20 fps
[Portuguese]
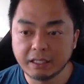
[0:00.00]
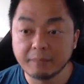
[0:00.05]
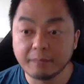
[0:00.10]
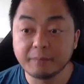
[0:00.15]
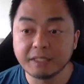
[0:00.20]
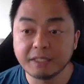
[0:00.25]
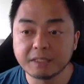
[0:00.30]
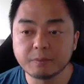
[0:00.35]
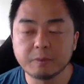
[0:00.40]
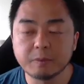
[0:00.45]

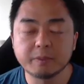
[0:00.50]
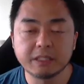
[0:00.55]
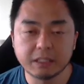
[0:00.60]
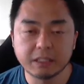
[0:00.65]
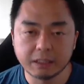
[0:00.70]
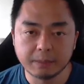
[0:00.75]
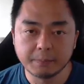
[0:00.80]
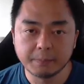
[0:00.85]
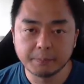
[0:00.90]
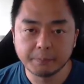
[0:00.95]
É a mesma
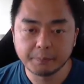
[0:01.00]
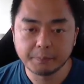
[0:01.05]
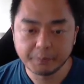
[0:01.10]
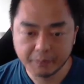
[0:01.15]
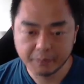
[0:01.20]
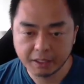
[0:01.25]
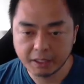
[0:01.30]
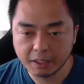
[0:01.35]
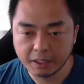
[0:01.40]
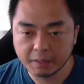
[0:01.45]
madeira.
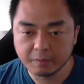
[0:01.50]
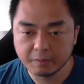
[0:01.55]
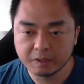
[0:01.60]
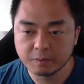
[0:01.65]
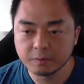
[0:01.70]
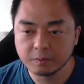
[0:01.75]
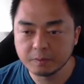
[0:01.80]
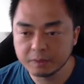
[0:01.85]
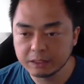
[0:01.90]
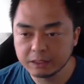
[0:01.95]
É a
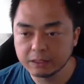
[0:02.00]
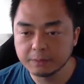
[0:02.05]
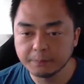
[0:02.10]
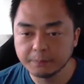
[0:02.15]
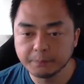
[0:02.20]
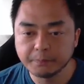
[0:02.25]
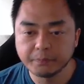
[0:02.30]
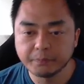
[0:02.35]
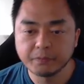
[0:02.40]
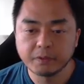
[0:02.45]
mesma
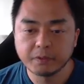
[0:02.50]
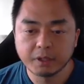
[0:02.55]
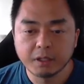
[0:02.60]
madeira.